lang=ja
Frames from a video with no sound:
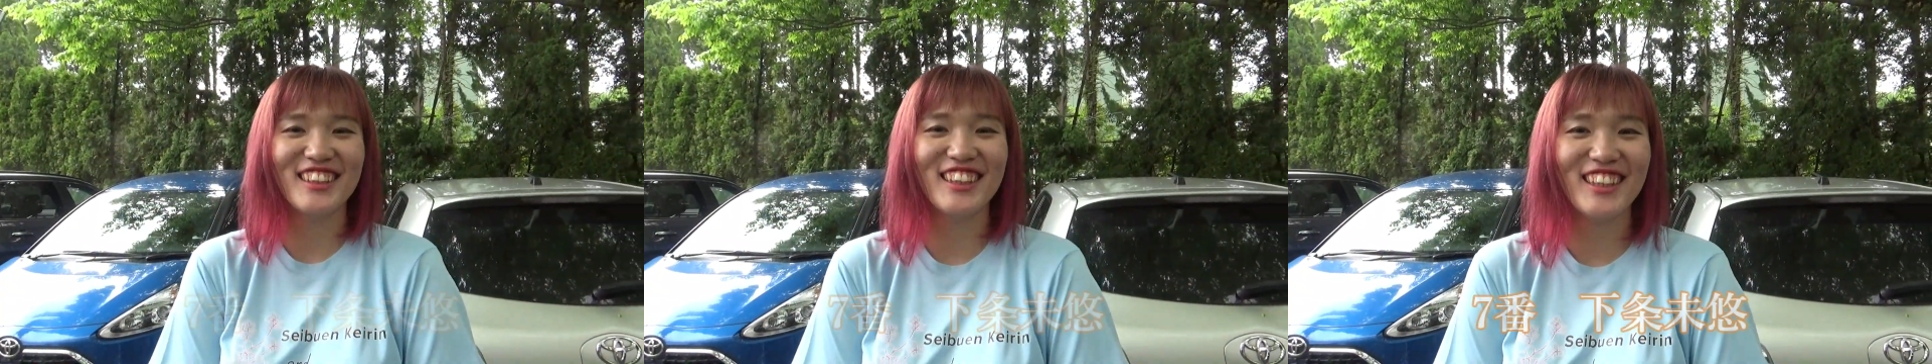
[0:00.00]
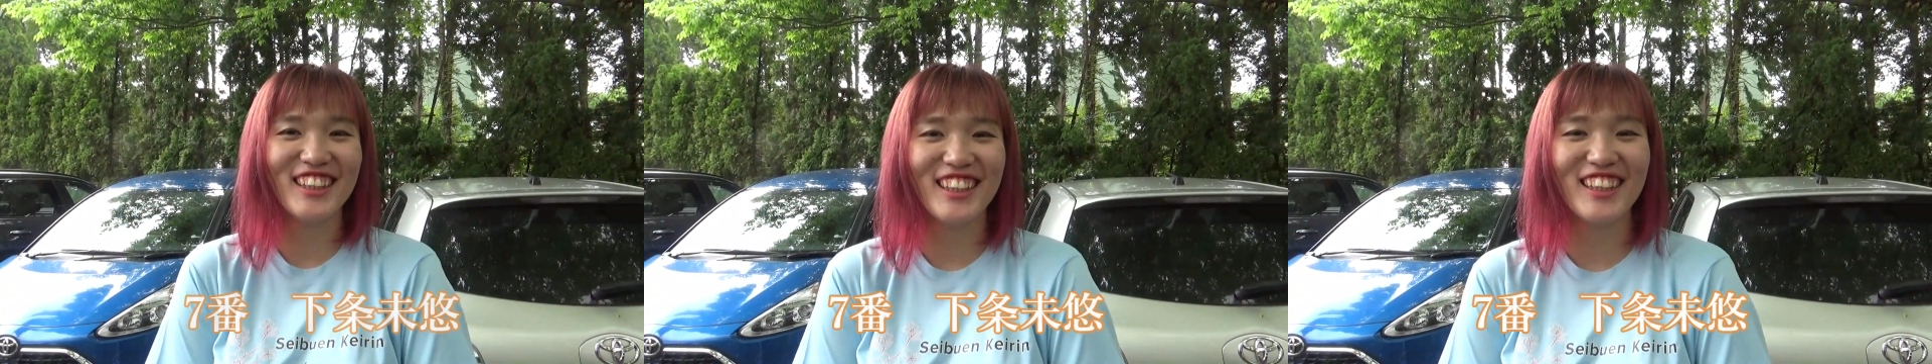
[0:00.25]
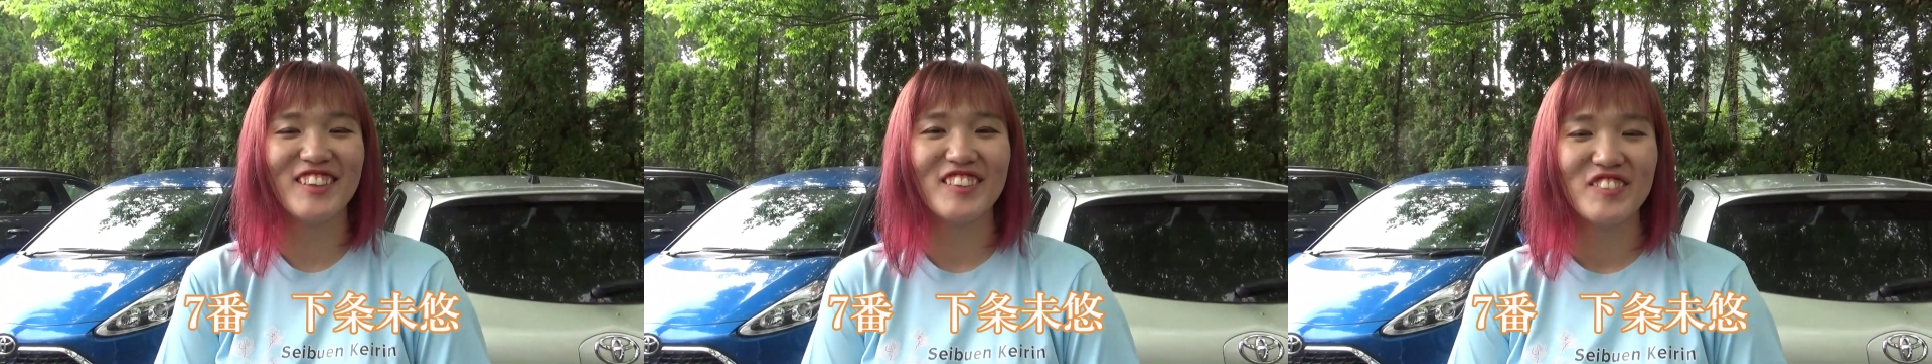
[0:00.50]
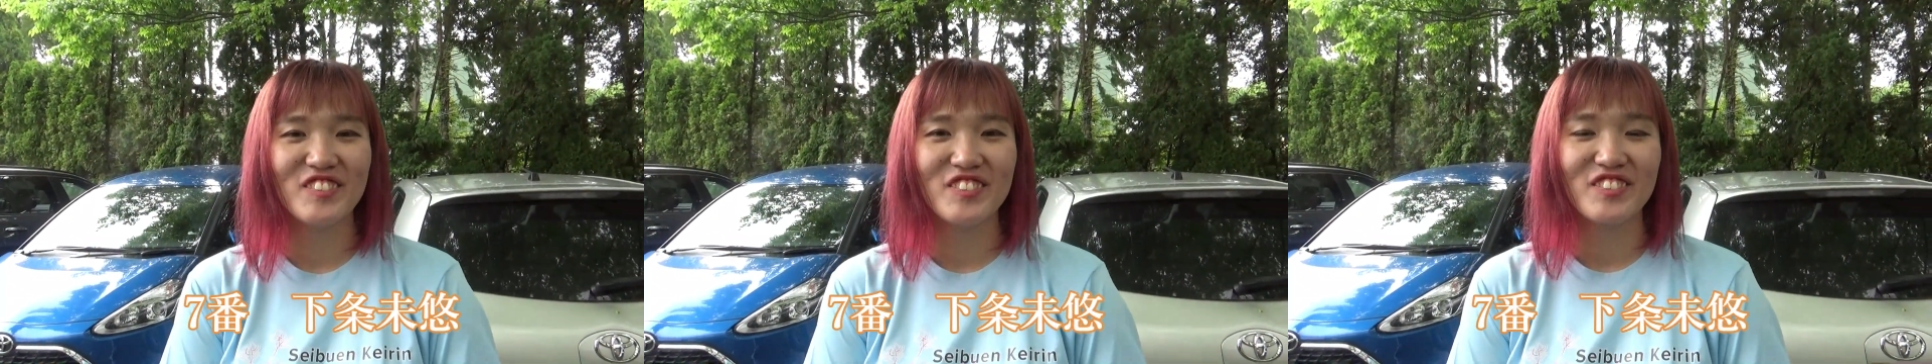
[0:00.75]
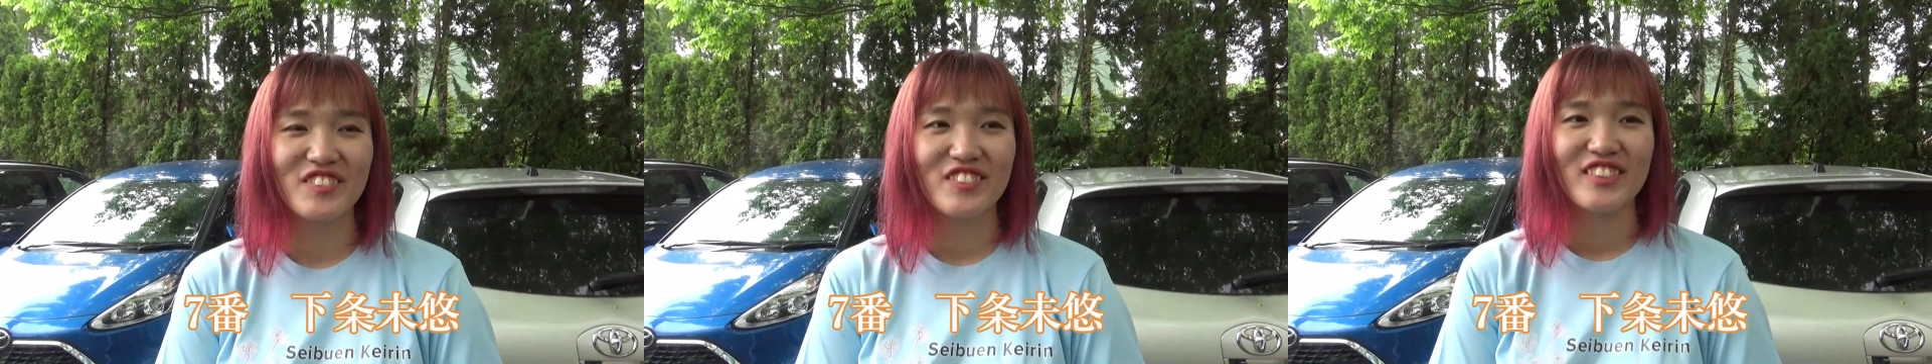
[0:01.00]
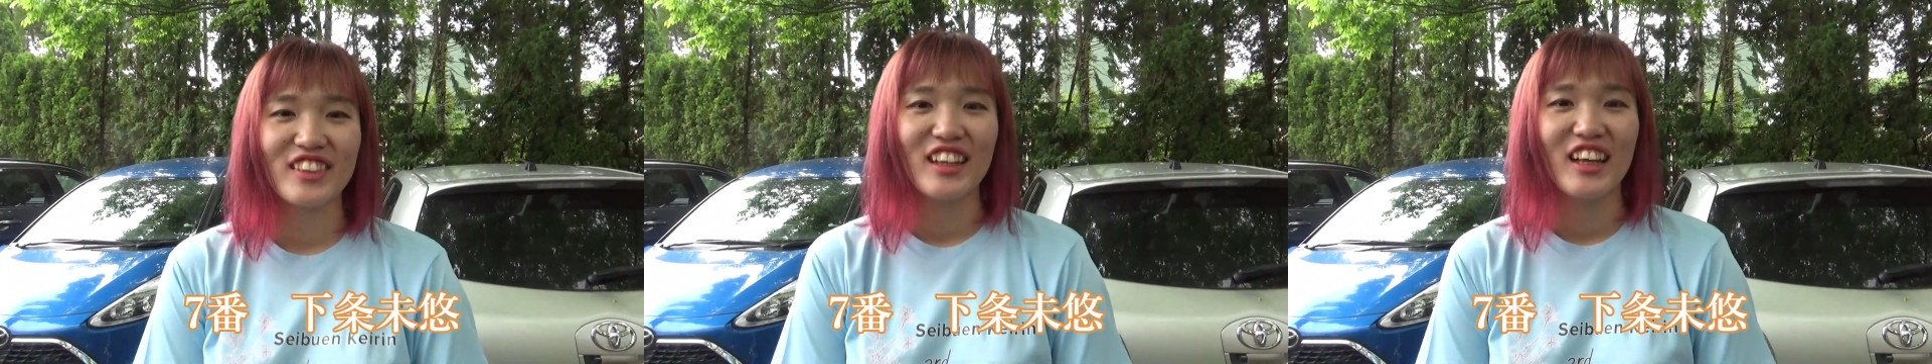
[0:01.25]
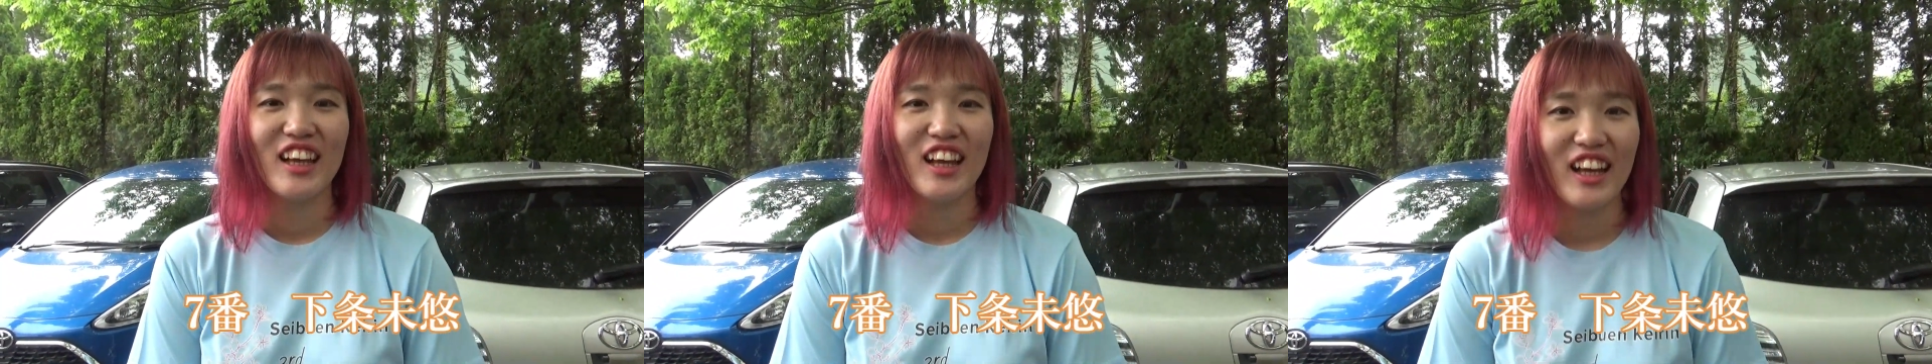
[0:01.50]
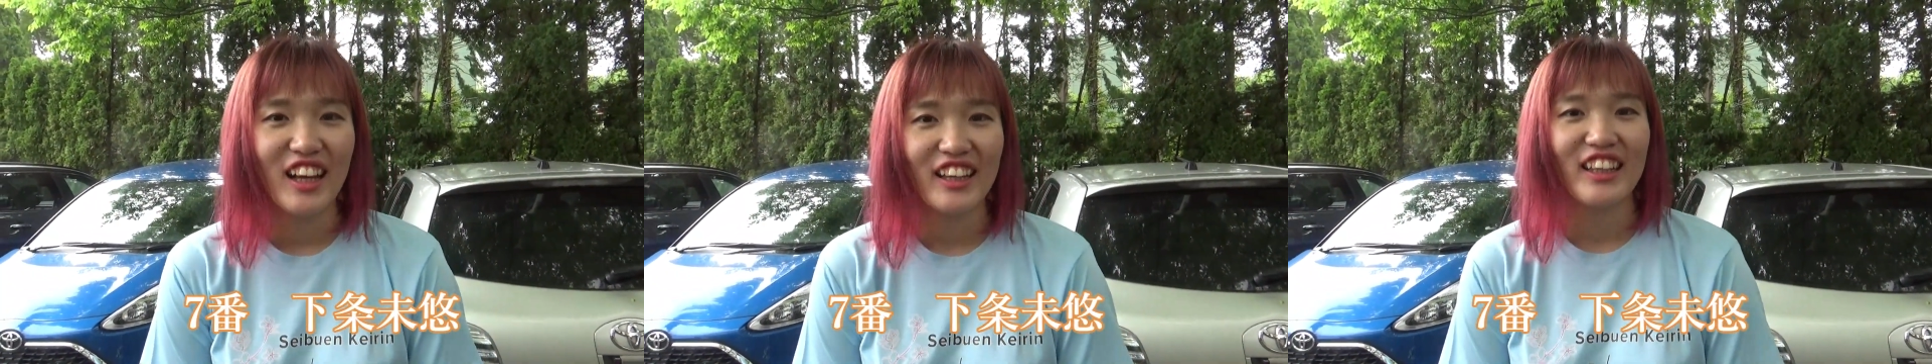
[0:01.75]
明日の抱負をお願いします
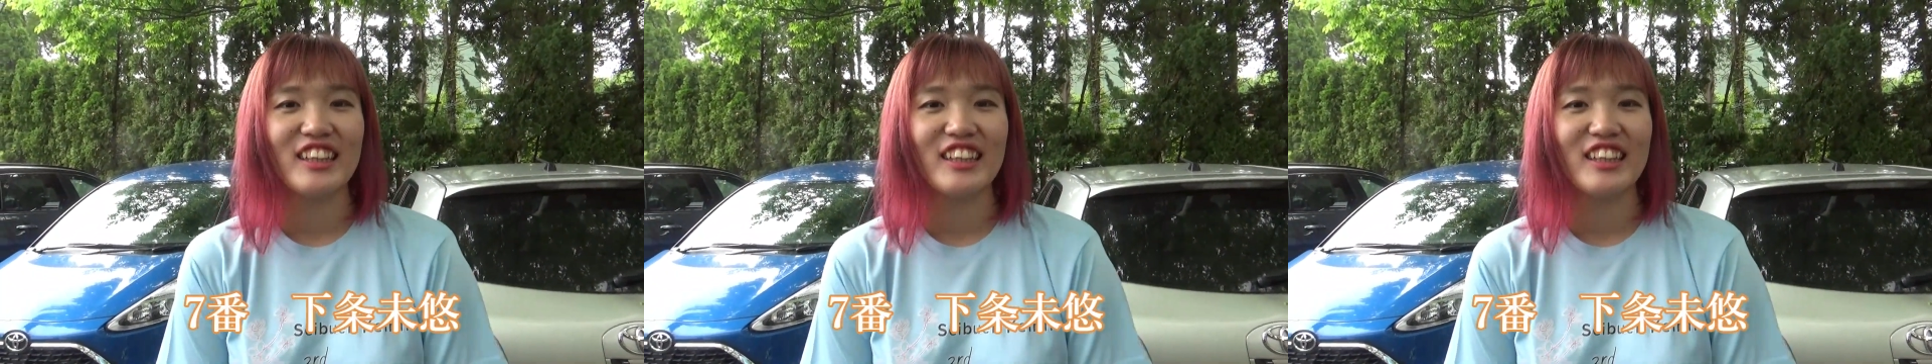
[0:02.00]
はい